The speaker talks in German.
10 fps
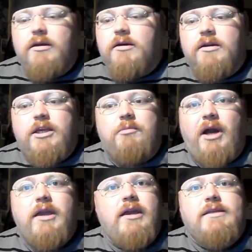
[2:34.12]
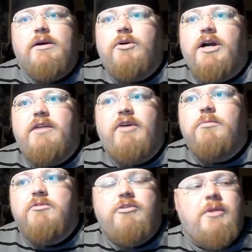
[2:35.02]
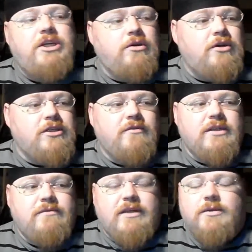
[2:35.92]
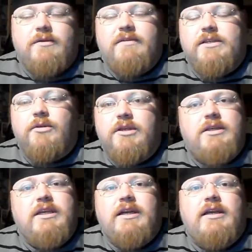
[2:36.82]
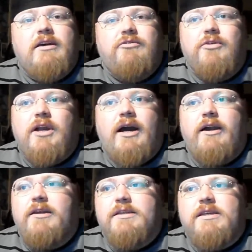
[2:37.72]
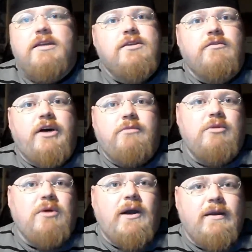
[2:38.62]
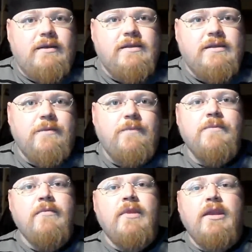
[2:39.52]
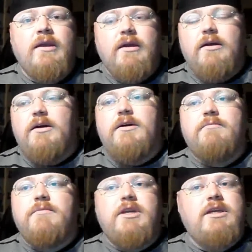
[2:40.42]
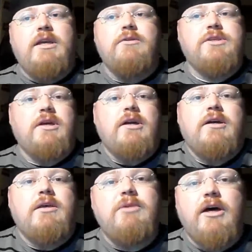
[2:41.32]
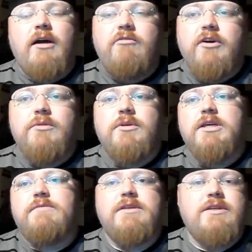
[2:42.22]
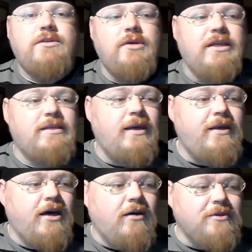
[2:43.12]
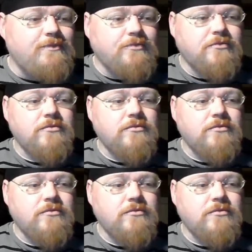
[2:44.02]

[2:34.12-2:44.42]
Äh, ich mache hier jetzt auch keine Werbung für Magic oder sowas, ne, weiß, Gott nicht. Ich kriege dafür keinen Cent, soweit mir bekannt ist. Ähm, ich illustriere damit einfach nur das, was ich zu erzählen habe.